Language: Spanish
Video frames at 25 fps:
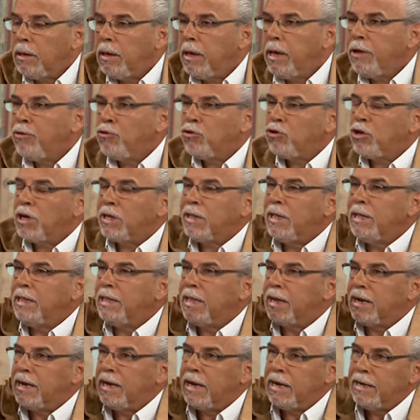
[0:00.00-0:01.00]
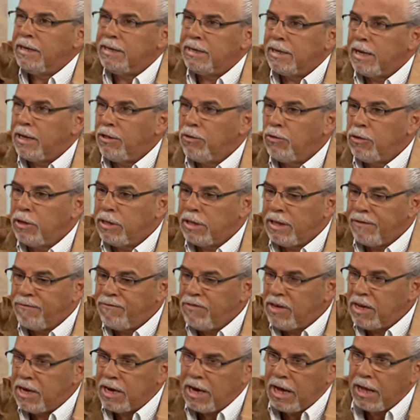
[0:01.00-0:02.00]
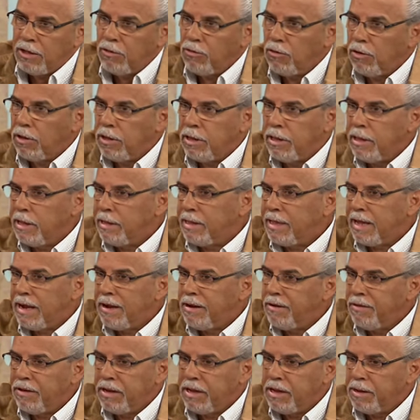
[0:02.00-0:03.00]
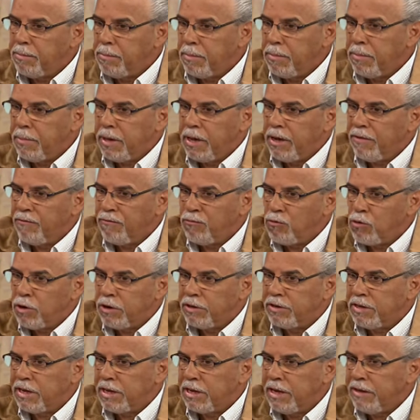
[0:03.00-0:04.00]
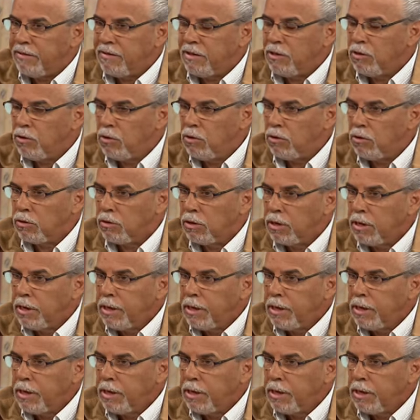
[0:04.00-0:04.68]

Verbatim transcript: eso ya está internalizando y está fijando de, tal eh, fuerza ese dolor.